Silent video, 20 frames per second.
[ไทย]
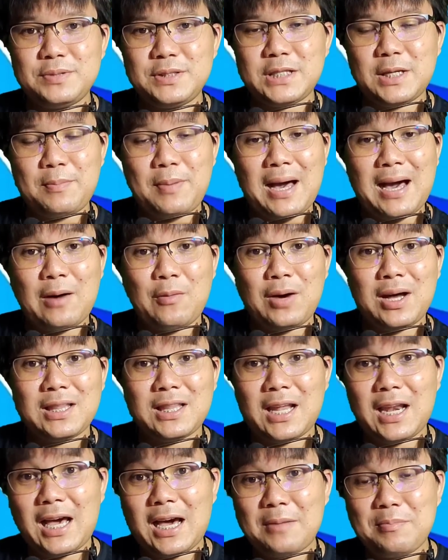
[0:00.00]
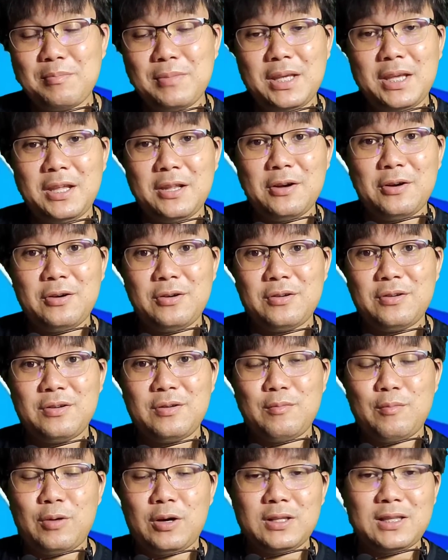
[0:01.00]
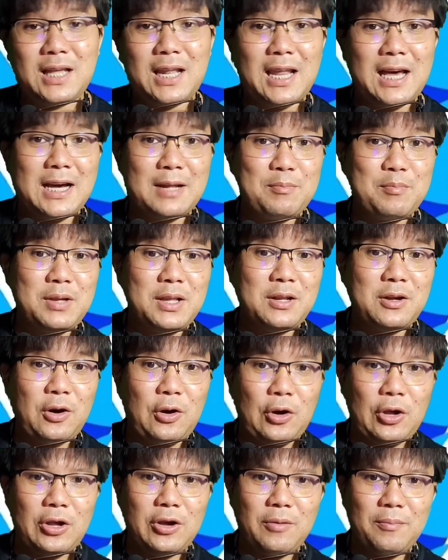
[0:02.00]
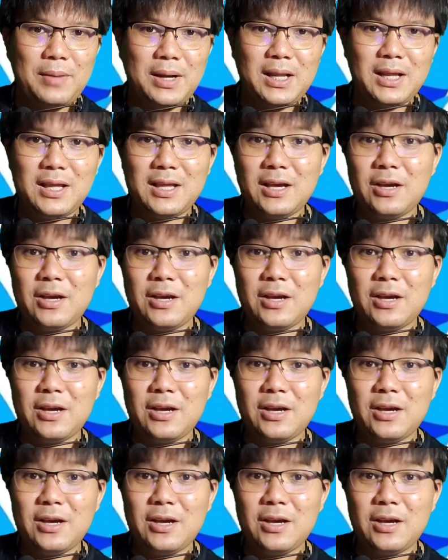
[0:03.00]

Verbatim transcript: สภาวะตลาดหมีเนาะเพราะตลาดบิตคอยก็ไม่